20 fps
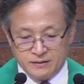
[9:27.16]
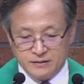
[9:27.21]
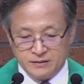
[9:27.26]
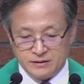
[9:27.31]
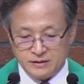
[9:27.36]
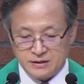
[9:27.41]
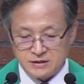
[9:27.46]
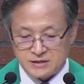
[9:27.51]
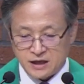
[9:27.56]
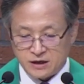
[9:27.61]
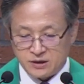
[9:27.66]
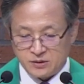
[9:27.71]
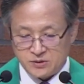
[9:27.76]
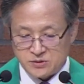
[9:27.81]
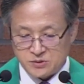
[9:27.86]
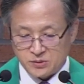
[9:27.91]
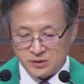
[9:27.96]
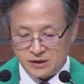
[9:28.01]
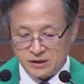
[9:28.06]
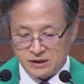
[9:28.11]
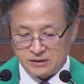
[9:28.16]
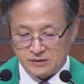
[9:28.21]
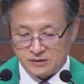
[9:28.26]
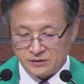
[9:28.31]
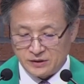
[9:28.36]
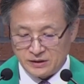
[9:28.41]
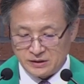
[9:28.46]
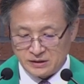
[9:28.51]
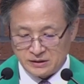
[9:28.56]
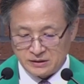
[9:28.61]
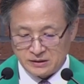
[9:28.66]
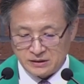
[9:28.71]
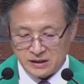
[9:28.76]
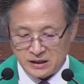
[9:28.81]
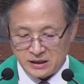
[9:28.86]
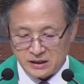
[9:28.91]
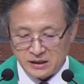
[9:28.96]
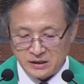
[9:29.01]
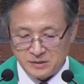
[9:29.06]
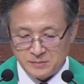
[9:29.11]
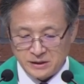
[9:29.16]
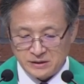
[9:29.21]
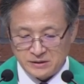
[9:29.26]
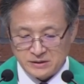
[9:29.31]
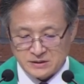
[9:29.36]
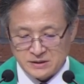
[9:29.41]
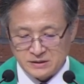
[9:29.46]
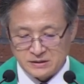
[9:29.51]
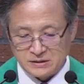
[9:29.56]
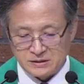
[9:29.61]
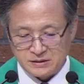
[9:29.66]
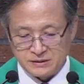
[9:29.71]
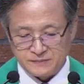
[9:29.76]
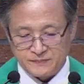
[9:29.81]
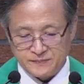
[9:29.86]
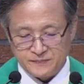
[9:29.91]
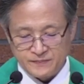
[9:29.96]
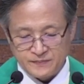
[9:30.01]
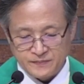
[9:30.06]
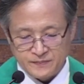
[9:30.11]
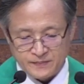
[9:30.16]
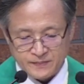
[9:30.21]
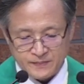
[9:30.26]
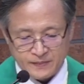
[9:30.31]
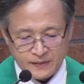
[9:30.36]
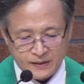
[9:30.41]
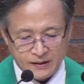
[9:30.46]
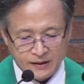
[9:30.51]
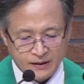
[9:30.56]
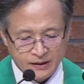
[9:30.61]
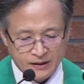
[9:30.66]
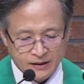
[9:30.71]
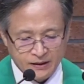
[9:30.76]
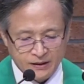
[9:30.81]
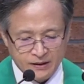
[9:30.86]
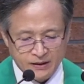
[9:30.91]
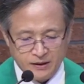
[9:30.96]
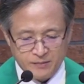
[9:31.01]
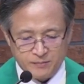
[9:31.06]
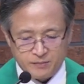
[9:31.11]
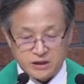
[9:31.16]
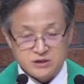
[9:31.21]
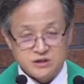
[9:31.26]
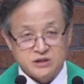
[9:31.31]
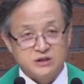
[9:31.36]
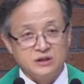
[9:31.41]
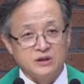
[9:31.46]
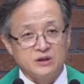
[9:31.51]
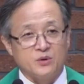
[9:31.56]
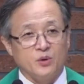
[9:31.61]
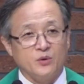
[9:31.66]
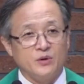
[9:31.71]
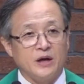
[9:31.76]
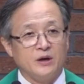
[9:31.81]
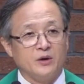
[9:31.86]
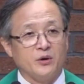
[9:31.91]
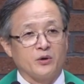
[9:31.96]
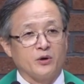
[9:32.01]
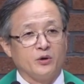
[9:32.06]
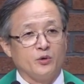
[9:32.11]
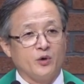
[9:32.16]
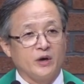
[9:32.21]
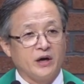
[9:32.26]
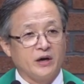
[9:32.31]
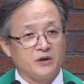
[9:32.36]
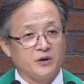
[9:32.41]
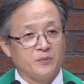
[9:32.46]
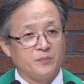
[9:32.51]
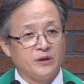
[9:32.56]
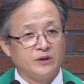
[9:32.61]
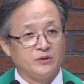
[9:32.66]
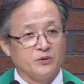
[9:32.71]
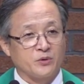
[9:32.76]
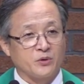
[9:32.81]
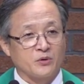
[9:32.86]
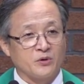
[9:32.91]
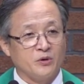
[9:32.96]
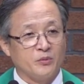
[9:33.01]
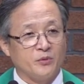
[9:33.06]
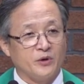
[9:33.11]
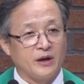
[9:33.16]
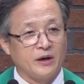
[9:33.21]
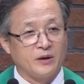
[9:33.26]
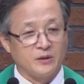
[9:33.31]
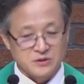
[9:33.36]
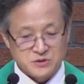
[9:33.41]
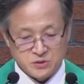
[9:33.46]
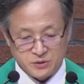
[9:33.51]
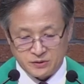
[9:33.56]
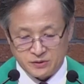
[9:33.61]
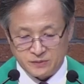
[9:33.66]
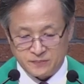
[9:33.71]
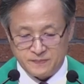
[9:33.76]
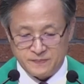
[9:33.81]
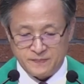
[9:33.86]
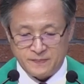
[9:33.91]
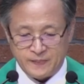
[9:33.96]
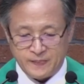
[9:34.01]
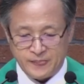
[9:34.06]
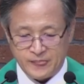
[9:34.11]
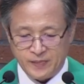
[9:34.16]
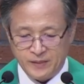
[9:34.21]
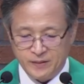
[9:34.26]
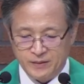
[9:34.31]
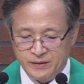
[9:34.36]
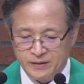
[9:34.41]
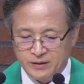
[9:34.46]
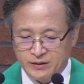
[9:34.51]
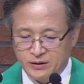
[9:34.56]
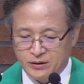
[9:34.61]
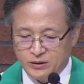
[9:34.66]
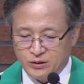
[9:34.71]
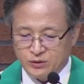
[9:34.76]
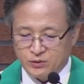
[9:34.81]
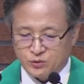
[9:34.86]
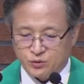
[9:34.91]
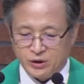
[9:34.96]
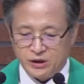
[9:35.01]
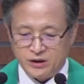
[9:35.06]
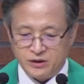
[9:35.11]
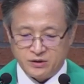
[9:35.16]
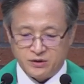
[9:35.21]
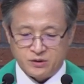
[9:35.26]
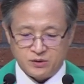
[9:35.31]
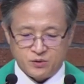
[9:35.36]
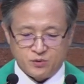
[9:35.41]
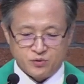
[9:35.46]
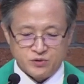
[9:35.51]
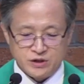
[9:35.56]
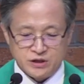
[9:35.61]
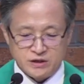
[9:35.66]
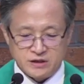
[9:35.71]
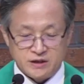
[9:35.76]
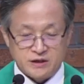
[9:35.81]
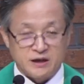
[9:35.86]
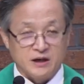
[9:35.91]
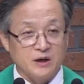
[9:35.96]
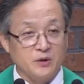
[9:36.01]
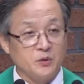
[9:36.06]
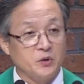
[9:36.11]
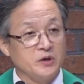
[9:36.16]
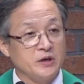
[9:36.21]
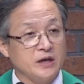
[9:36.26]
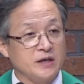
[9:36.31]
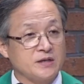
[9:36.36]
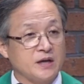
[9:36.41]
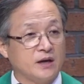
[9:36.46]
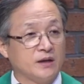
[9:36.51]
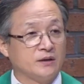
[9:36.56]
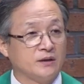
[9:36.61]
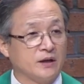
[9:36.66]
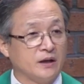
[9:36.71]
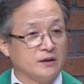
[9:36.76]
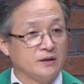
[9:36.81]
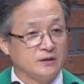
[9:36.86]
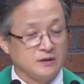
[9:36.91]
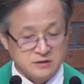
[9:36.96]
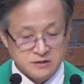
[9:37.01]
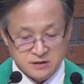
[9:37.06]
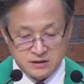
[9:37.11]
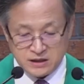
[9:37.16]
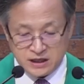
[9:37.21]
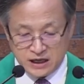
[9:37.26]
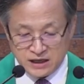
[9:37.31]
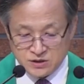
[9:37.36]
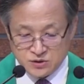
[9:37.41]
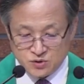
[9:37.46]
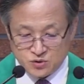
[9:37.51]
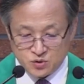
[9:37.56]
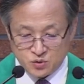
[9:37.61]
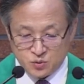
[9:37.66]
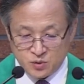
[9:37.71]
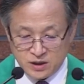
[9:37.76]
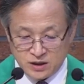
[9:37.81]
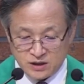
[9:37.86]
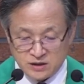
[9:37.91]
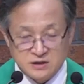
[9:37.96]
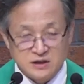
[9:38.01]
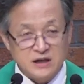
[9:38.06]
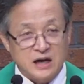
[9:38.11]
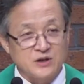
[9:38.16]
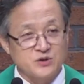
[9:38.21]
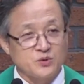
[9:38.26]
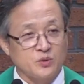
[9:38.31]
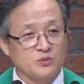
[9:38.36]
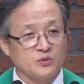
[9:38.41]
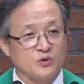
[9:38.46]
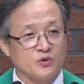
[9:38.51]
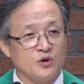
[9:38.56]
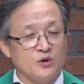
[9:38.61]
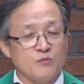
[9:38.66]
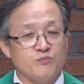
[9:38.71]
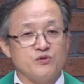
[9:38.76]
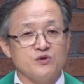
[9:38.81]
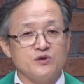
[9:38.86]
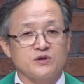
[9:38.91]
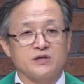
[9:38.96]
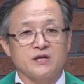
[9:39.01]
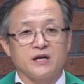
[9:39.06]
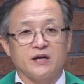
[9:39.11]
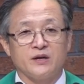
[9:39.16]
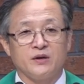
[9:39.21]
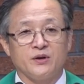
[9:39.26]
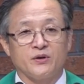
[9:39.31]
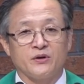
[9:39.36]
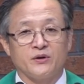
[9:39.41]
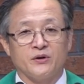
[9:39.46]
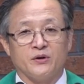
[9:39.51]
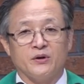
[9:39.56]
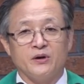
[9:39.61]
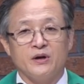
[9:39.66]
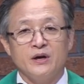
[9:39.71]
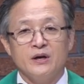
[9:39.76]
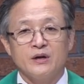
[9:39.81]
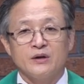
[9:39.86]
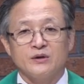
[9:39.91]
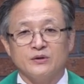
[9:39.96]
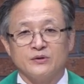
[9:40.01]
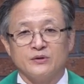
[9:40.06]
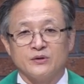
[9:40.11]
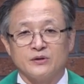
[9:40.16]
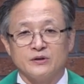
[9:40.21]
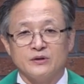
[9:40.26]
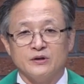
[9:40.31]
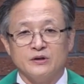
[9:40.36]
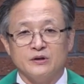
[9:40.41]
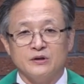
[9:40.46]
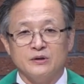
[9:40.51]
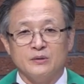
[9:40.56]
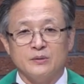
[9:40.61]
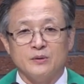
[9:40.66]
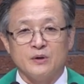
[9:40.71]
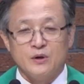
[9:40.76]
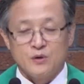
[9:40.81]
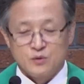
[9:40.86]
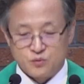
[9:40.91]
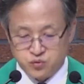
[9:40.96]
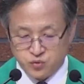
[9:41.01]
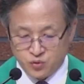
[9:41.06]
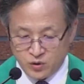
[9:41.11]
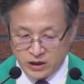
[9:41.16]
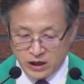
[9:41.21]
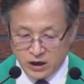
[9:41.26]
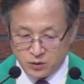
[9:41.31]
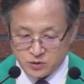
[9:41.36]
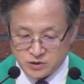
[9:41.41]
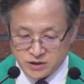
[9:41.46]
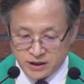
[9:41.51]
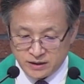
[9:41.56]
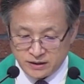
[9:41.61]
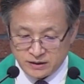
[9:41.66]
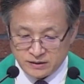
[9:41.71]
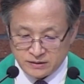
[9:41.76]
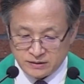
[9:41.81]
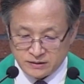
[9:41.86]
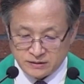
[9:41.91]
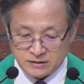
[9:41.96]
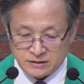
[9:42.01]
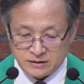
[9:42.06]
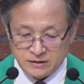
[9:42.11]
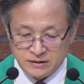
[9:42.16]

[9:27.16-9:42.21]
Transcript: 이 사건 속에 들어있는 하나님의 뜻은 마치 고넬료를 위하여 베드로를 보낸 것처럼 퇴역 군인이라고 예상되는 그 간수와 그 가족들을 불쌍히 여겨 그들을 구원하고자 하는 뜻,